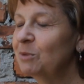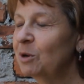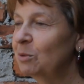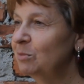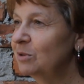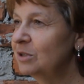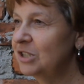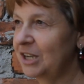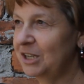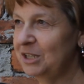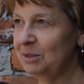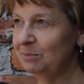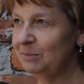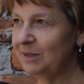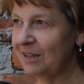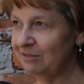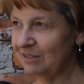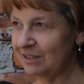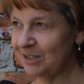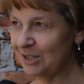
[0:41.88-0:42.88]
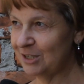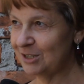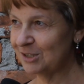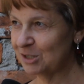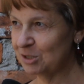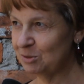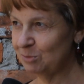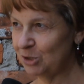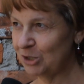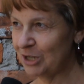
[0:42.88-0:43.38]
obyczajem na
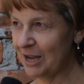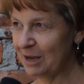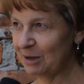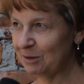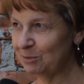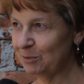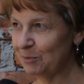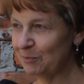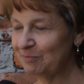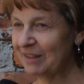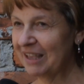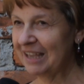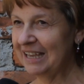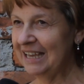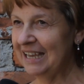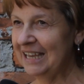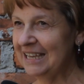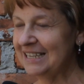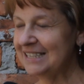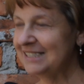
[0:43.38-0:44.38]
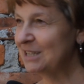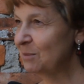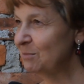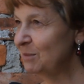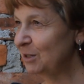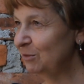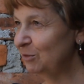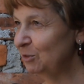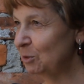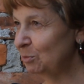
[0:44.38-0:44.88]
węgierskim szlaku.
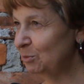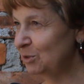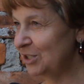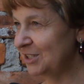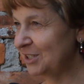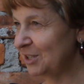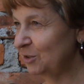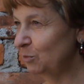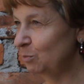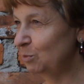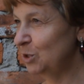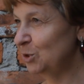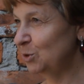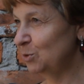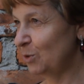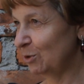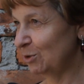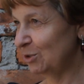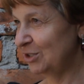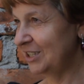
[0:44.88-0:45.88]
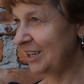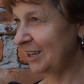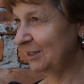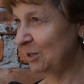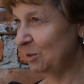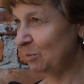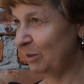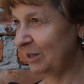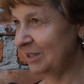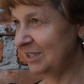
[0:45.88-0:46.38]
Zamek w Dobczycach w przeszłości jak
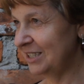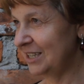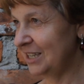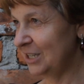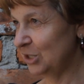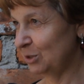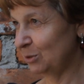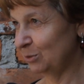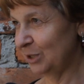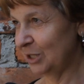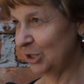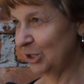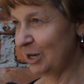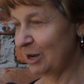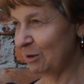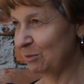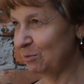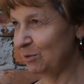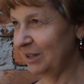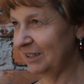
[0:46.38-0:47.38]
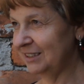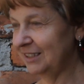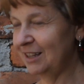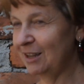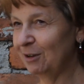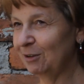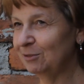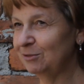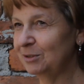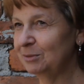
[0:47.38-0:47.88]
najbardziej leżał na szlaku
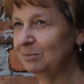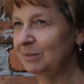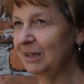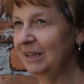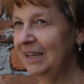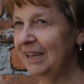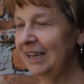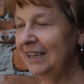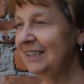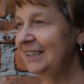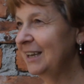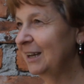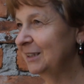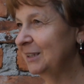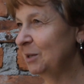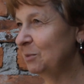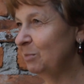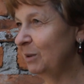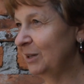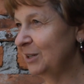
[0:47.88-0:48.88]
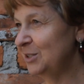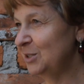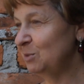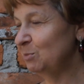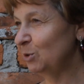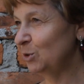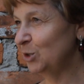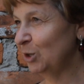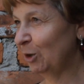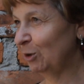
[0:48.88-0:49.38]
handlowym i jak najbardziej
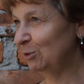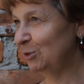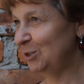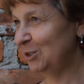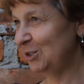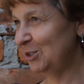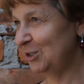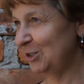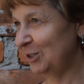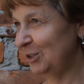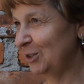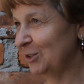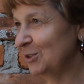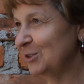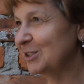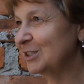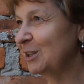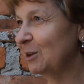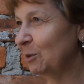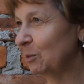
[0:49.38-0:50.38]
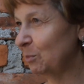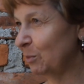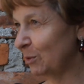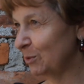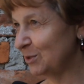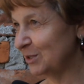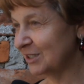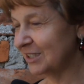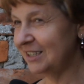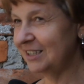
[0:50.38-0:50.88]
może odnieść się do
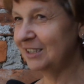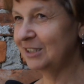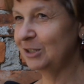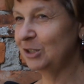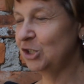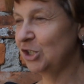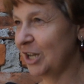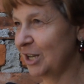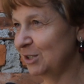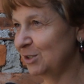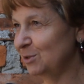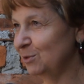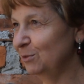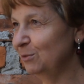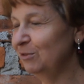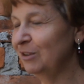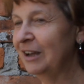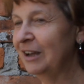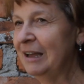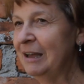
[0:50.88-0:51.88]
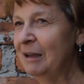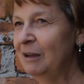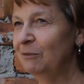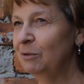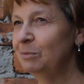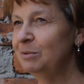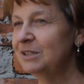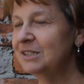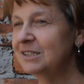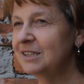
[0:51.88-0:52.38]
staropolskich czasów.
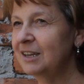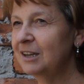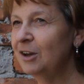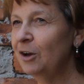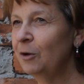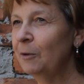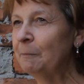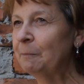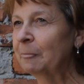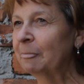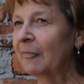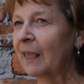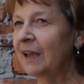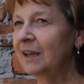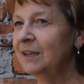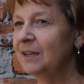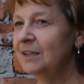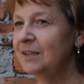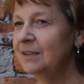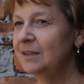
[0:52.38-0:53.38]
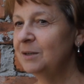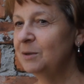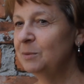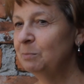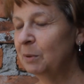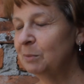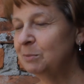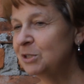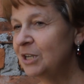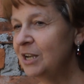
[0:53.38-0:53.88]
Wobec tego Y,
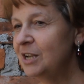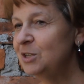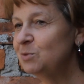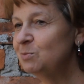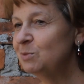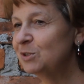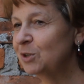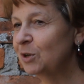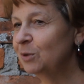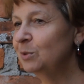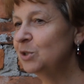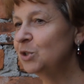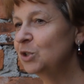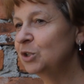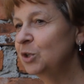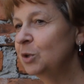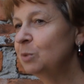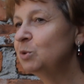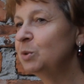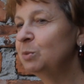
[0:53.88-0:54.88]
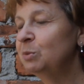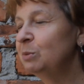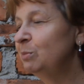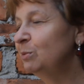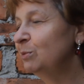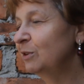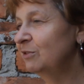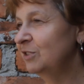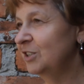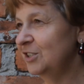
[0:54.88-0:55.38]
pomyśleliśmy sobie, że dobrze by
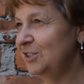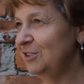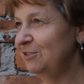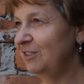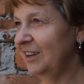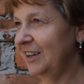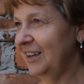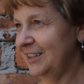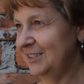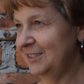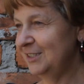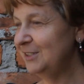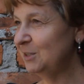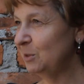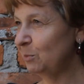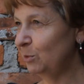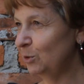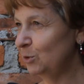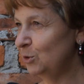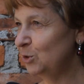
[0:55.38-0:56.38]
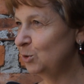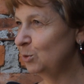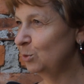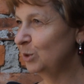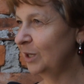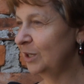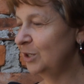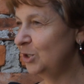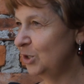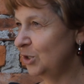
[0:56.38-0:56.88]
było w czasie wakacji zaprosić
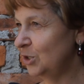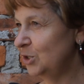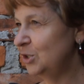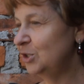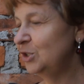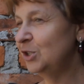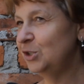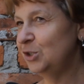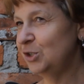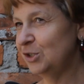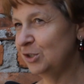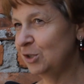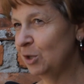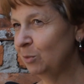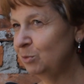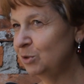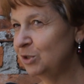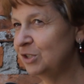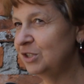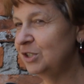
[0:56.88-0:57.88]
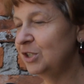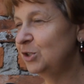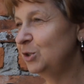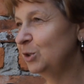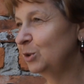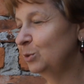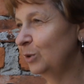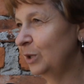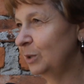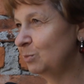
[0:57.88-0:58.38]
tutaj dzieci, dzieci z Dobczyc, dzieci,
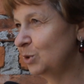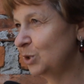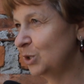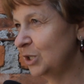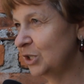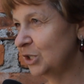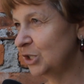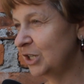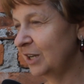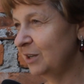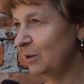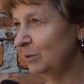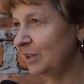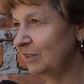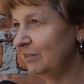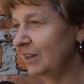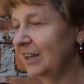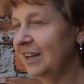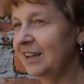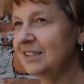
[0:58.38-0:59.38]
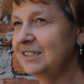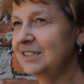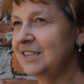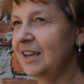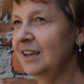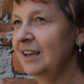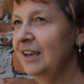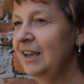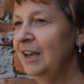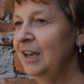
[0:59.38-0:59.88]
które przyjeżdżają na wakacje
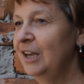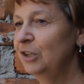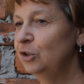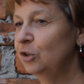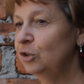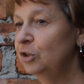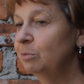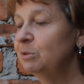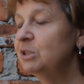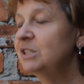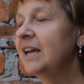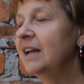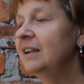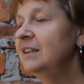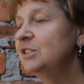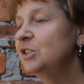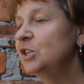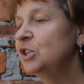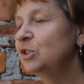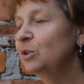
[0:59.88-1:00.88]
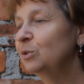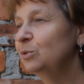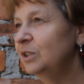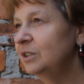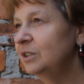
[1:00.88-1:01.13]
do Dobczyc, ale zresztą nie